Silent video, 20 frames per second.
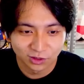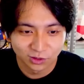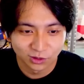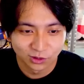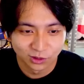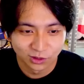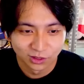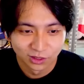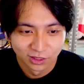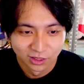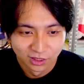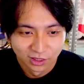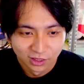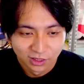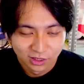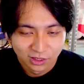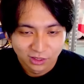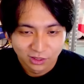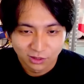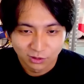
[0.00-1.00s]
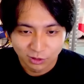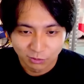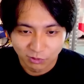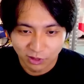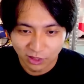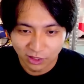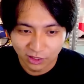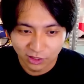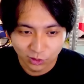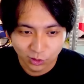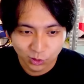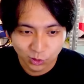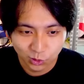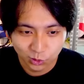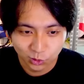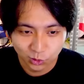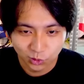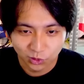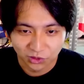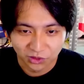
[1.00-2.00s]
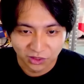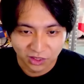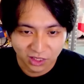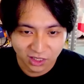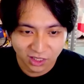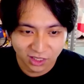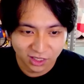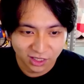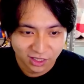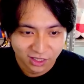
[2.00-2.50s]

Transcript: る名言のショート動画のあれ